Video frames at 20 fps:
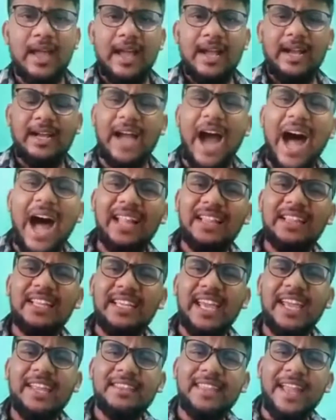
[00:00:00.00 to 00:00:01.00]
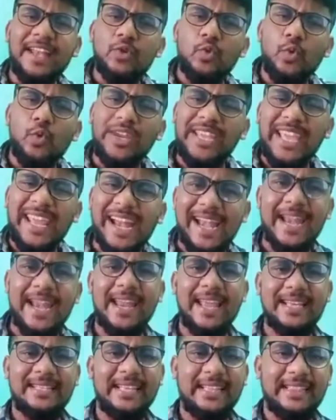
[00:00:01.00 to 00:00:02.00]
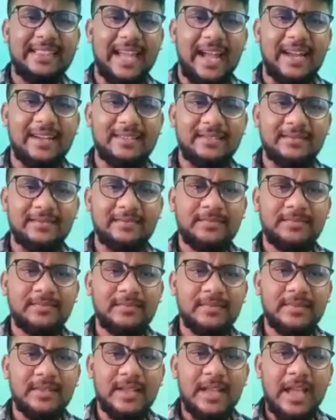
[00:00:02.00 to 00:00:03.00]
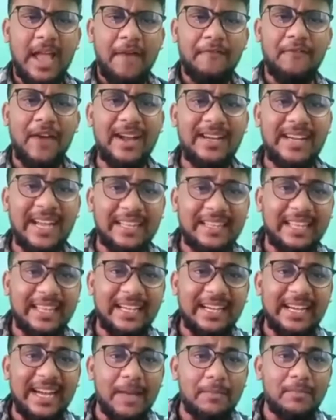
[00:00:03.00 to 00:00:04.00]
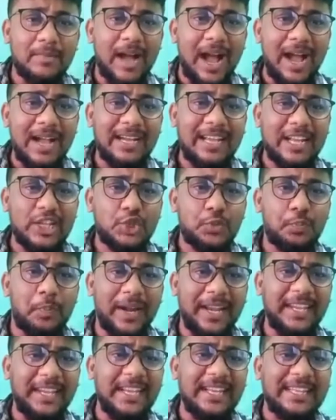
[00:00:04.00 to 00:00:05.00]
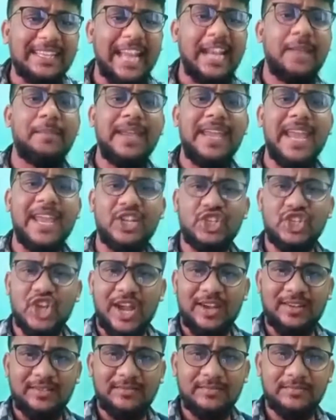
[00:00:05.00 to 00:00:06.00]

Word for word: காந்தியை தன் உயிரென நேசித்தான் வங்கத்து இளம் காங்கிரஸ் படையின் தலைமையேற்றான்